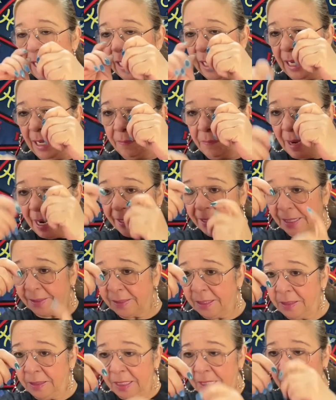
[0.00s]
En varias
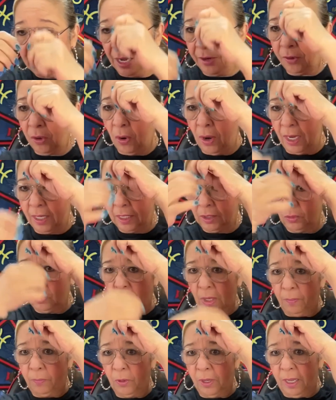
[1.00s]
cinticas rojas que tú
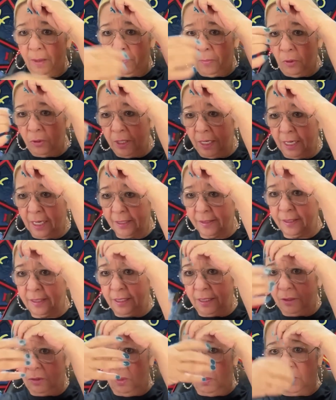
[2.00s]
le puedes poner
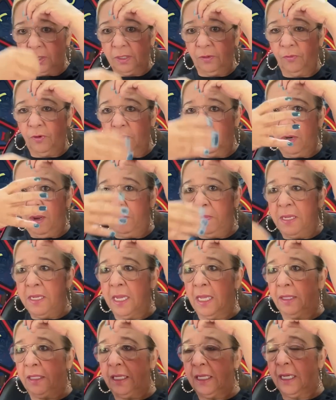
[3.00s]
así, como si fuera una
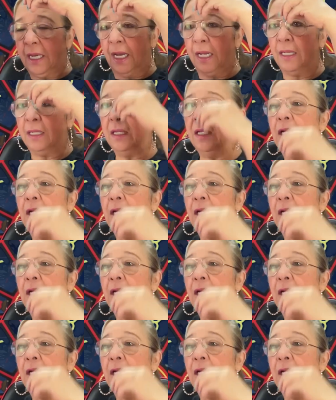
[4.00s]
piñatica,